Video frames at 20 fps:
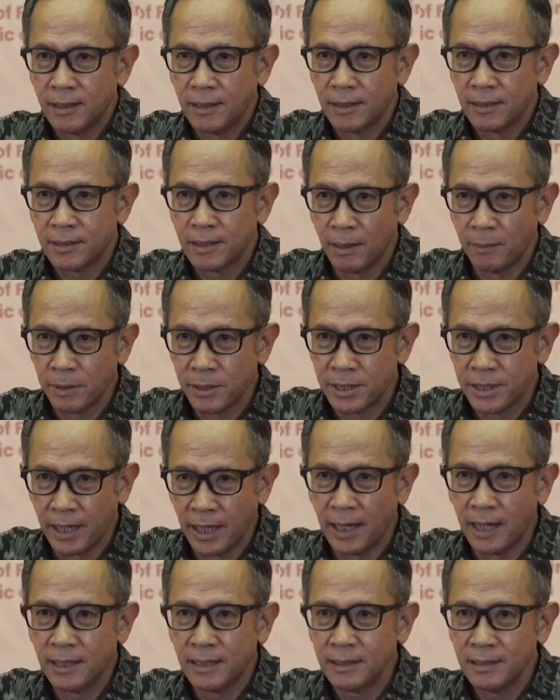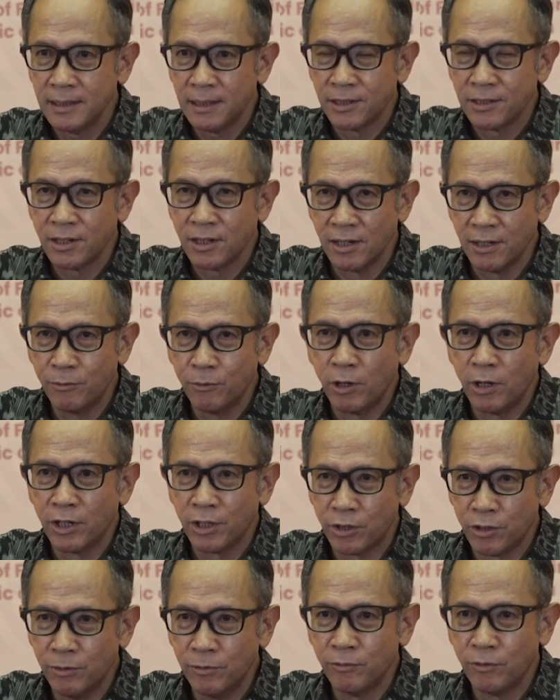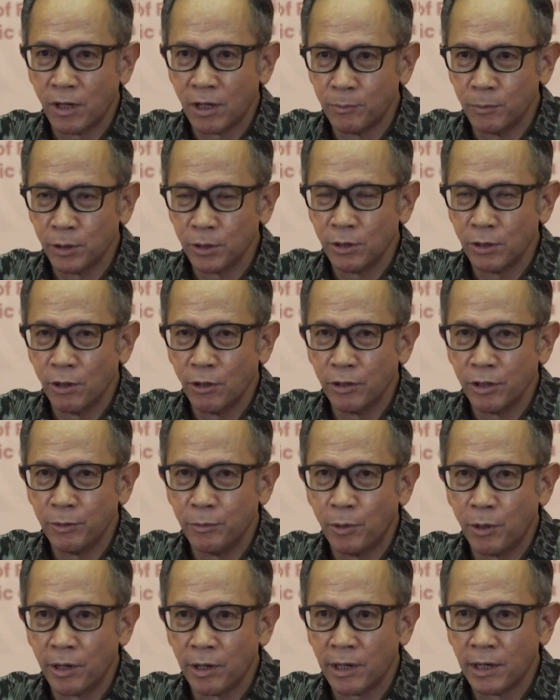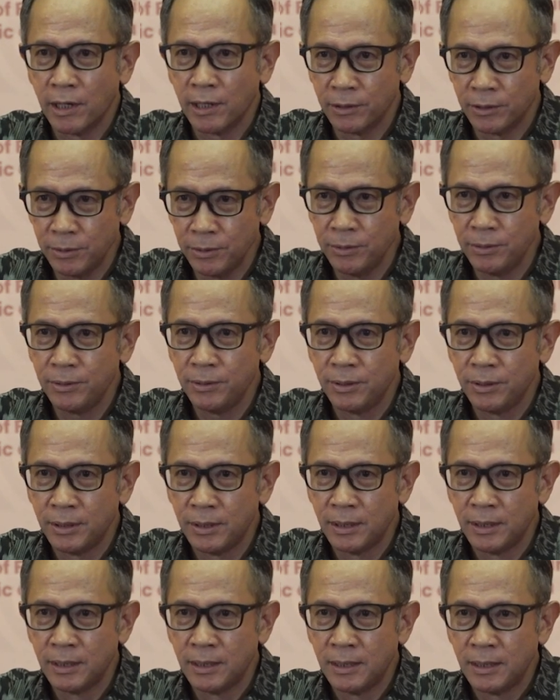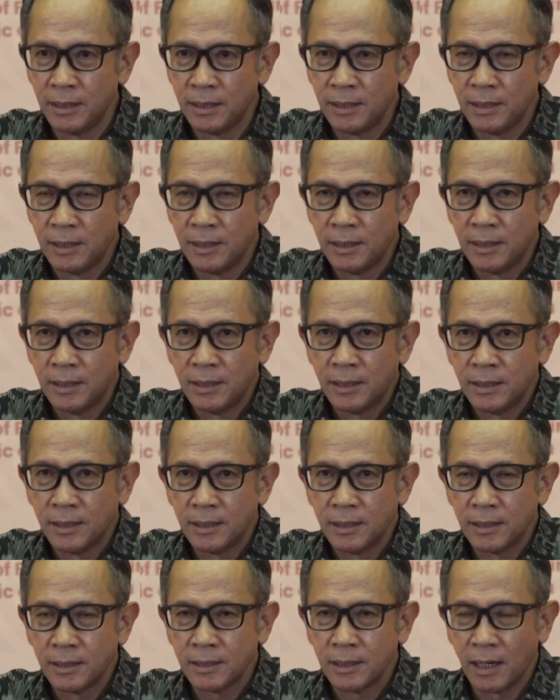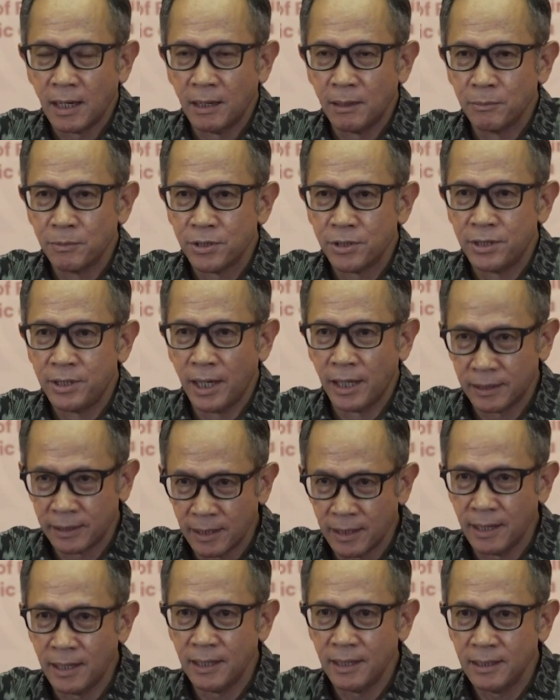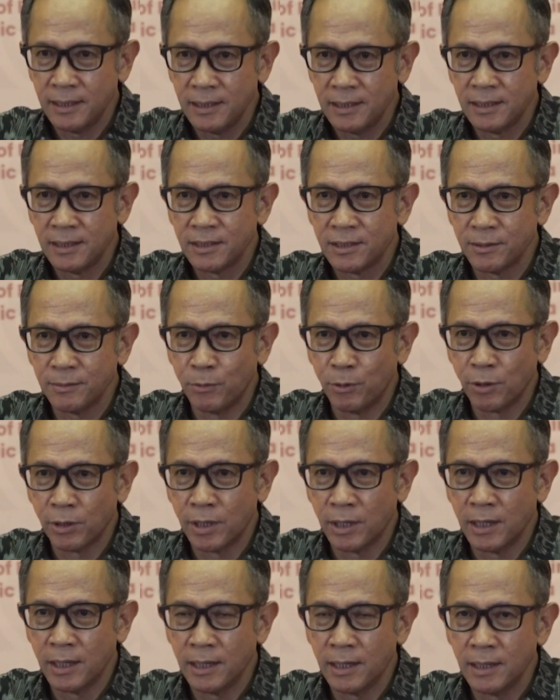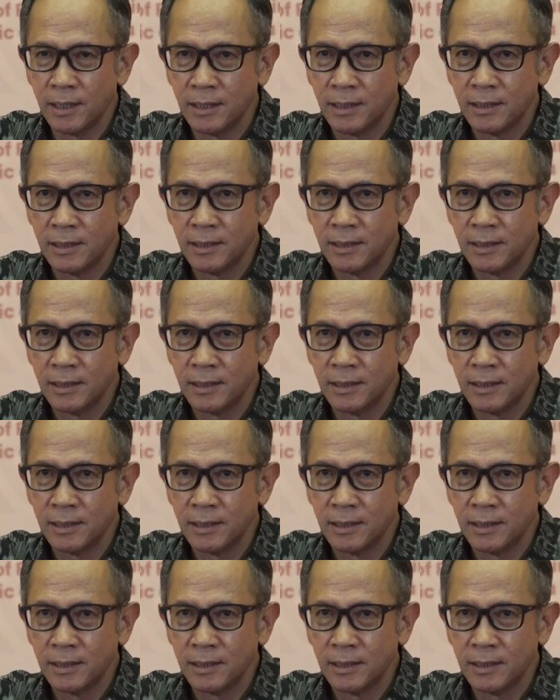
Eh, selamat siang, Assalamualaikum warahmatullahi wabarakatuh. Salam sejahtera, semoga